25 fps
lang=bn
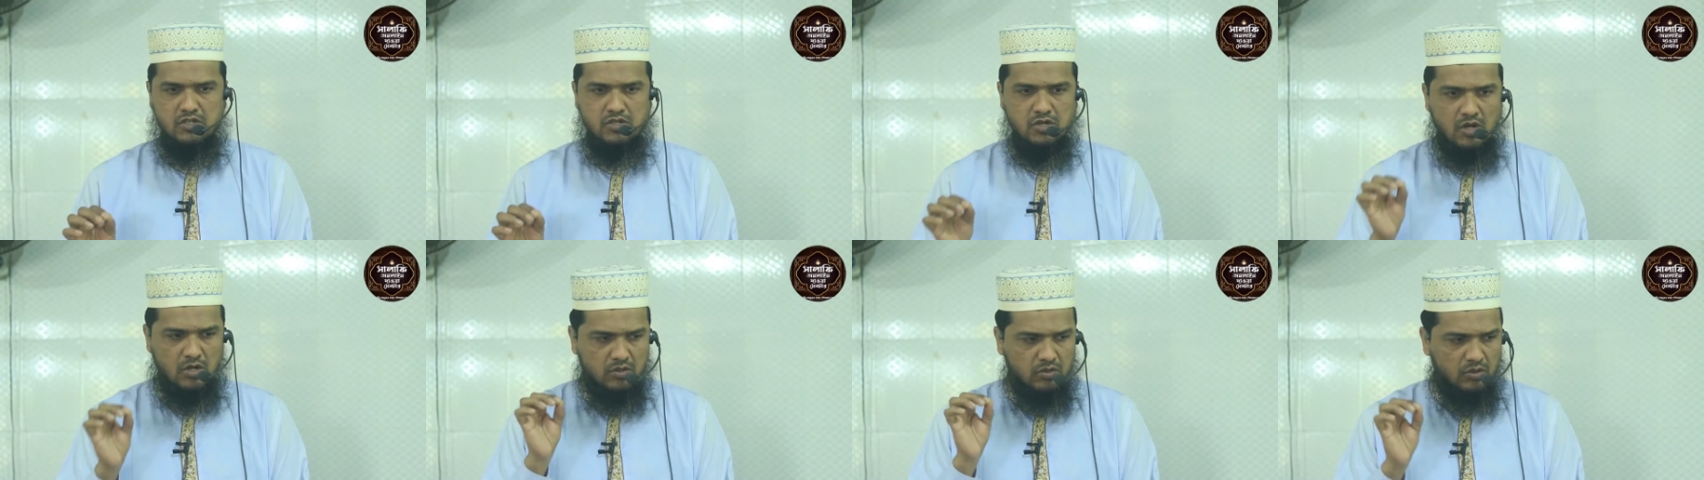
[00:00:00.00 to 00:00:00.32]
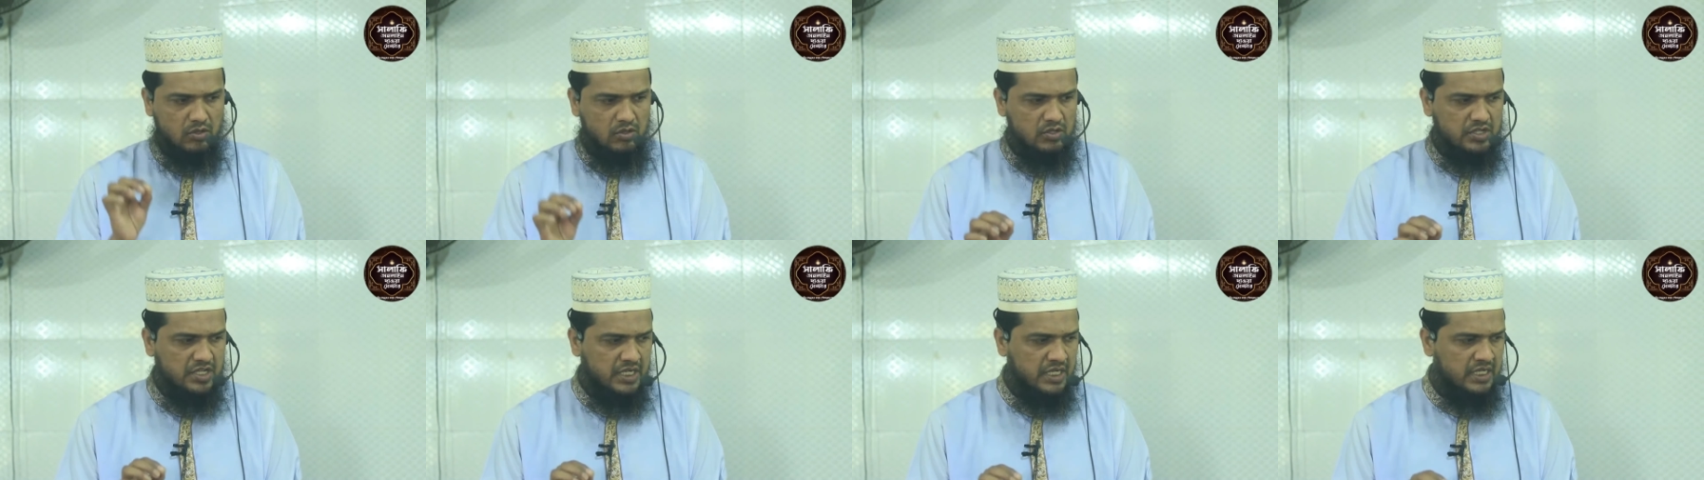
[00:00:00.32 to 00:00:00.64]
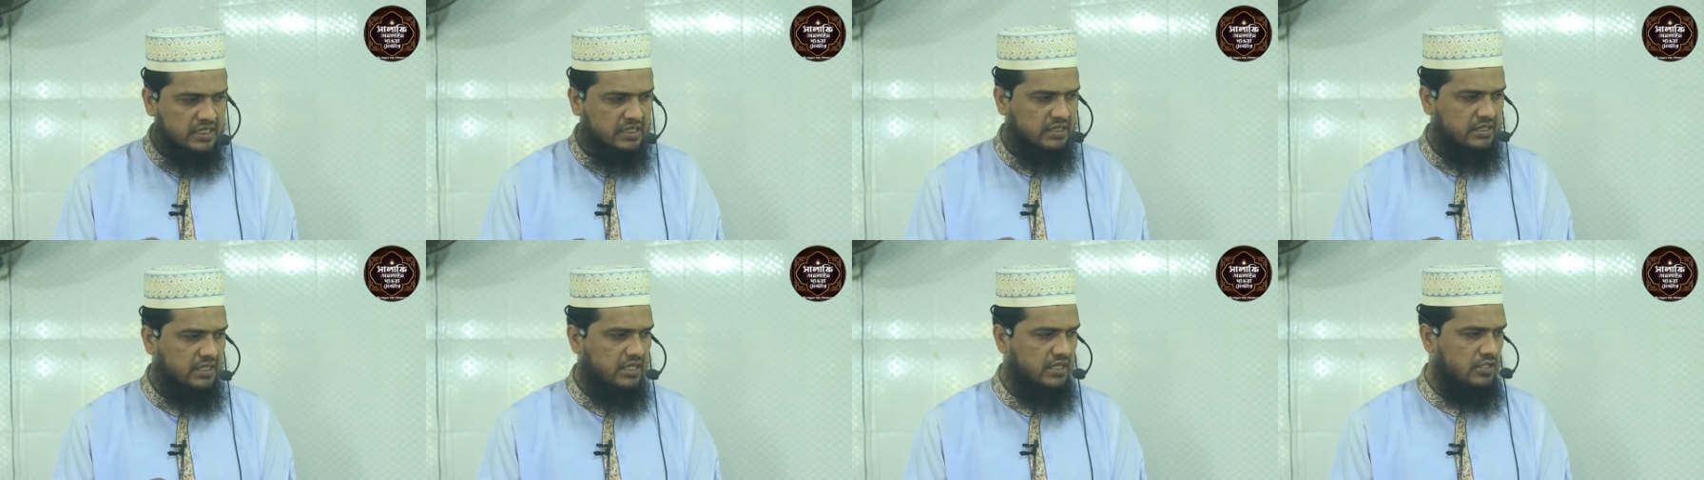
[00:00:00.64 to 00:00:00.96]
সকল
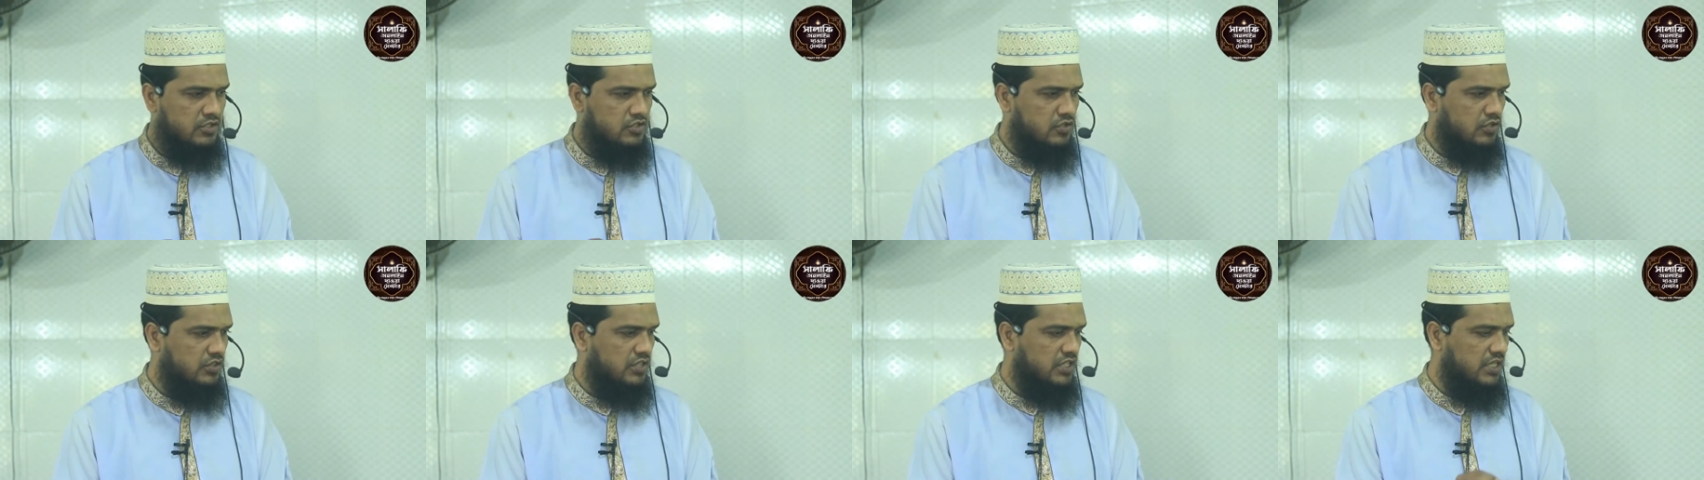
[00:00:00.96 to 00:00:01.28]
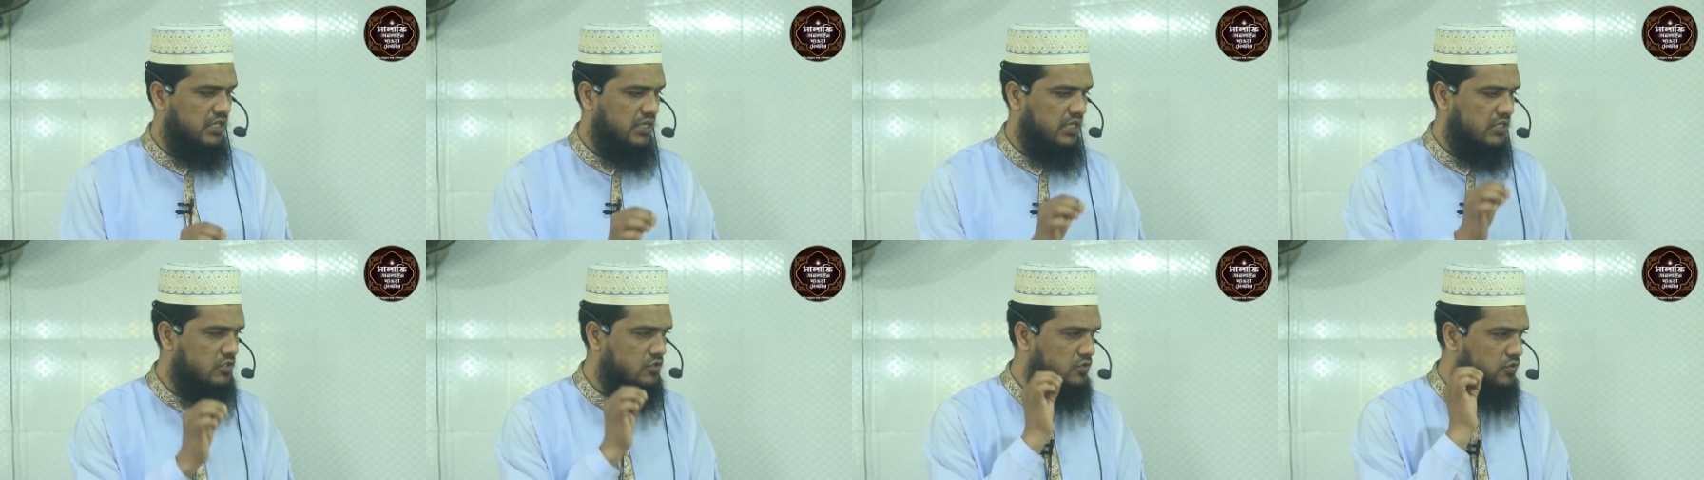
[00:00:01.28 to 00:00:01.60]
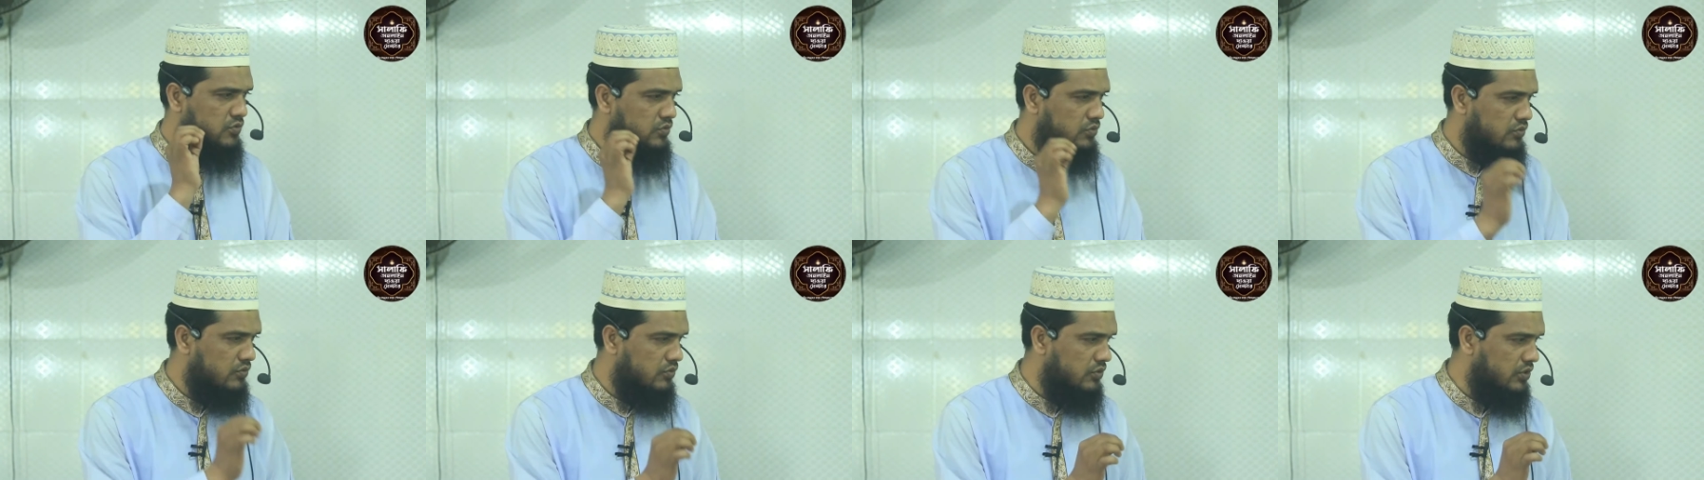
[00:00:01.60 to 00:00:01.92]
ক্ষেত্রে যদি
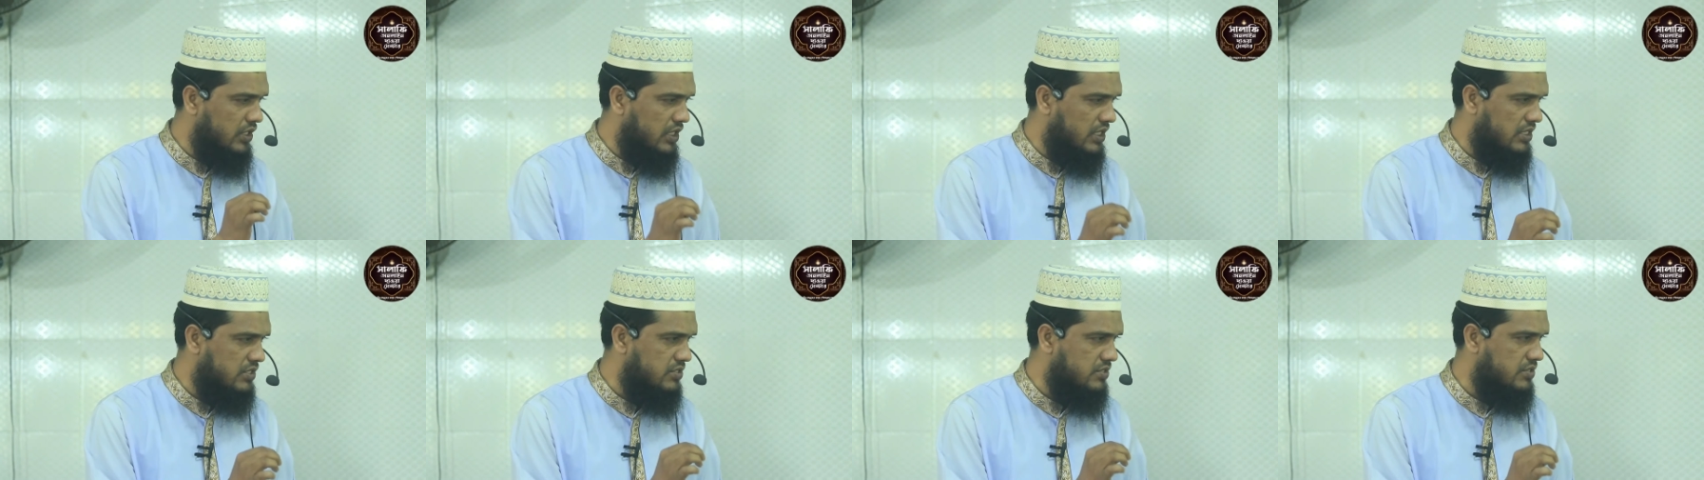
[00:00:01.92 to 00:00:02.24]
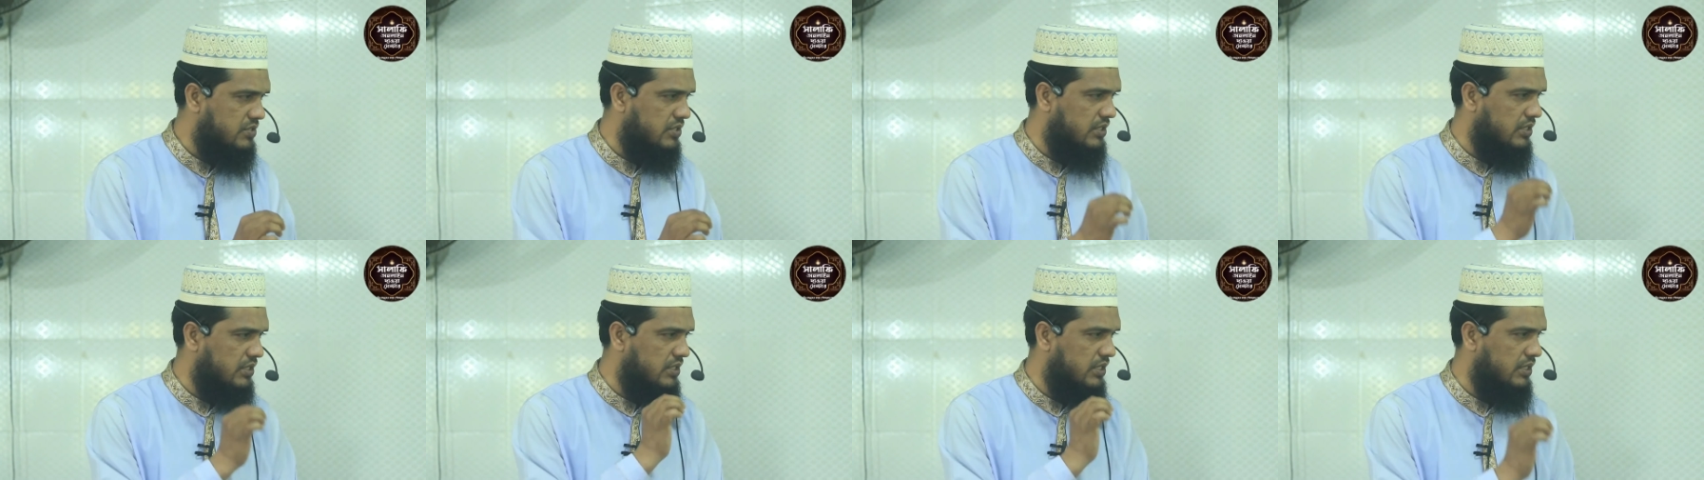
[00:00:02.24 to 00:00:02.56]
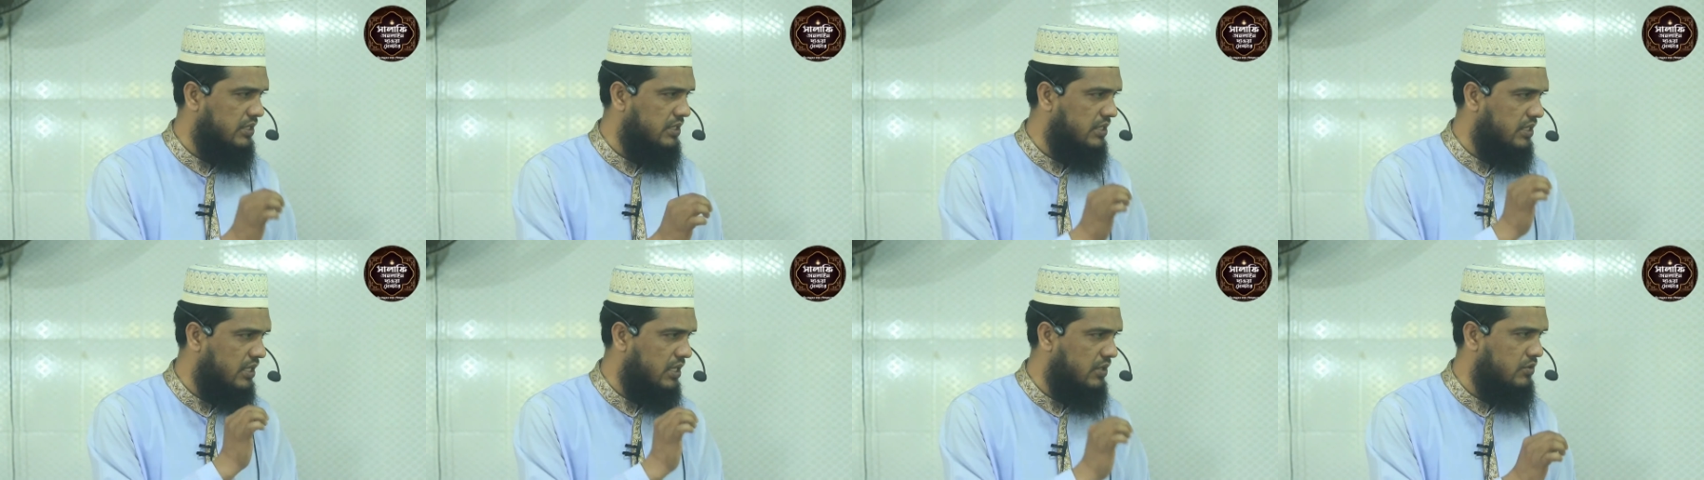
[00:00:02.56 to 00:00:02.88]
রসুল্লাহ
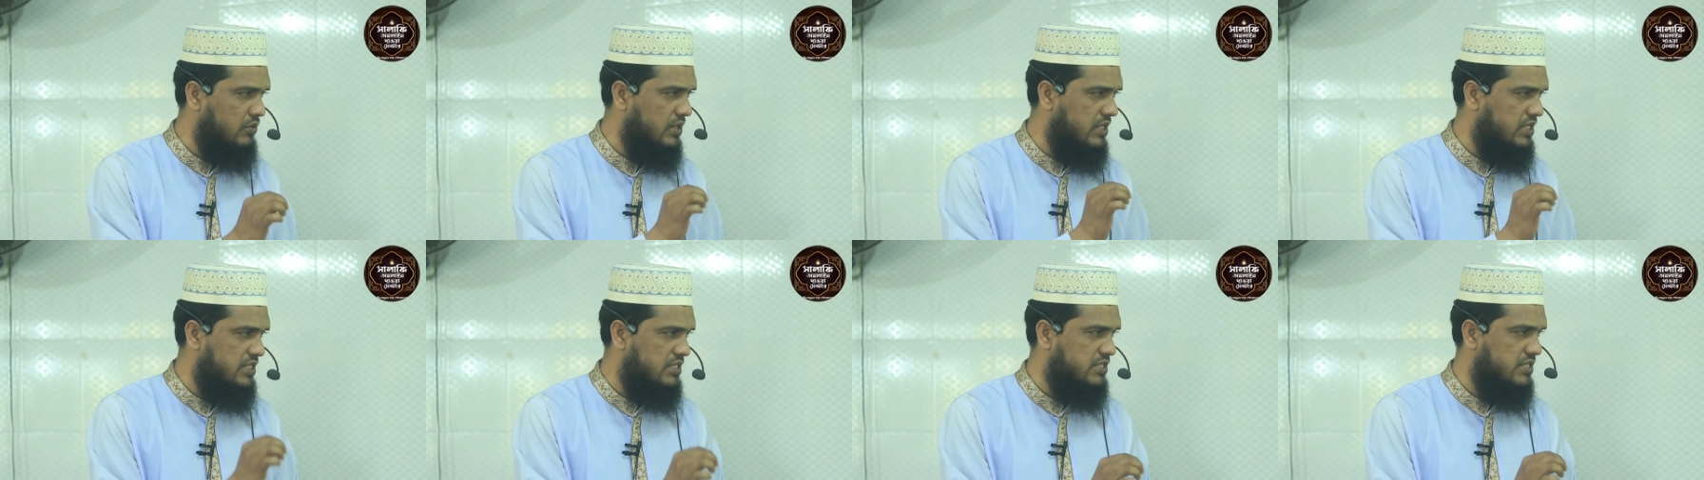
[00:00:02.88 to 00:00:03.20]
সাল্লাহ